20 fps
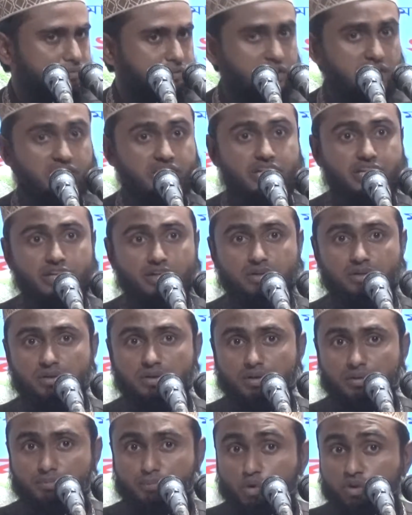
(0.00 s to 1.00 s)
যাদের
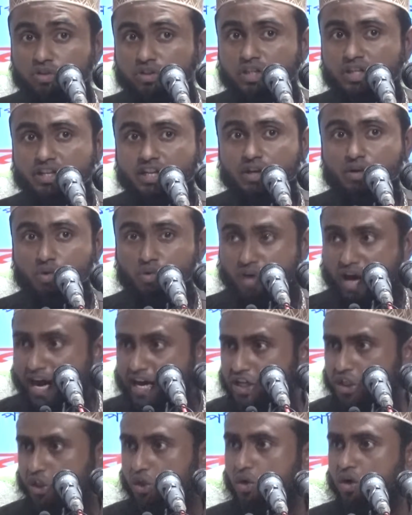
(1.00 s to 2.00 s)
মুখ থেকে
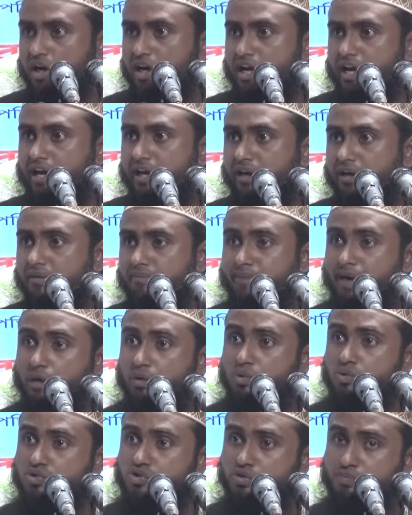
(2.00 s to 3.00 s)
কোরআন শুনলে
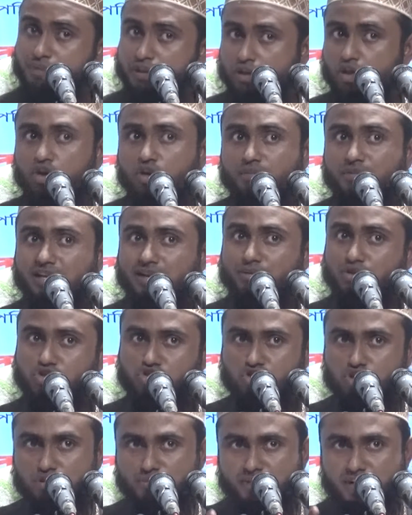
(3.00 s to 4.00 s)
মানুষ বিধর্মীরা
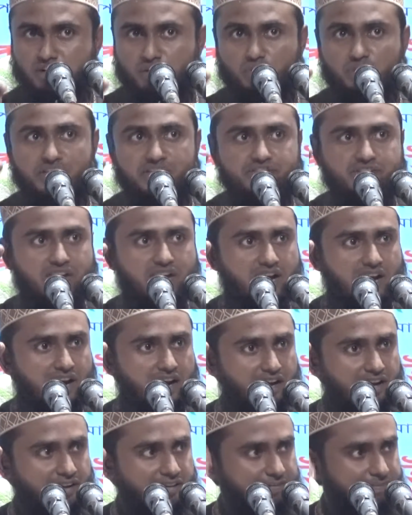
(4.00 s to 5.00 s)
মুসলমান হয়ে
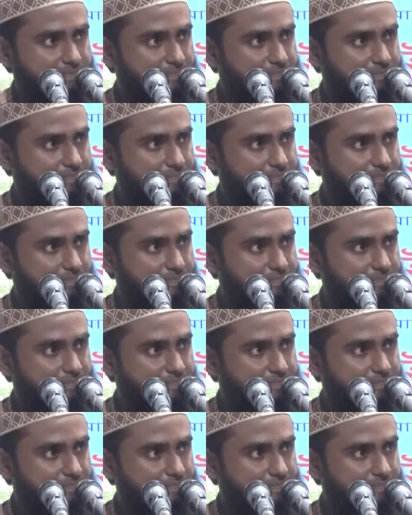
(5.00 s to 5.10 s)
যায়